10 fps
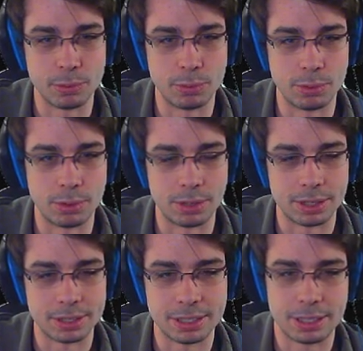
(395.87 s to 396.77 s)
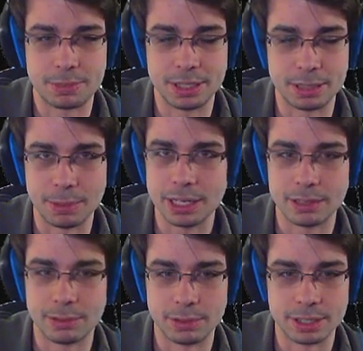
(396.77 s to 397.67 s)
Boah, ich habe den nicht mal
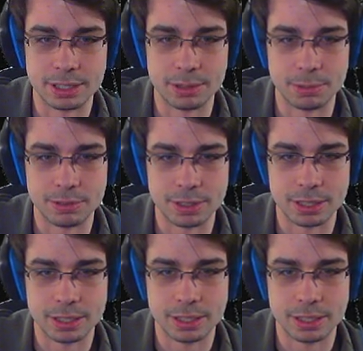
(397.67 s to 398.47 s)
angeguckt, da ist der umgefallen.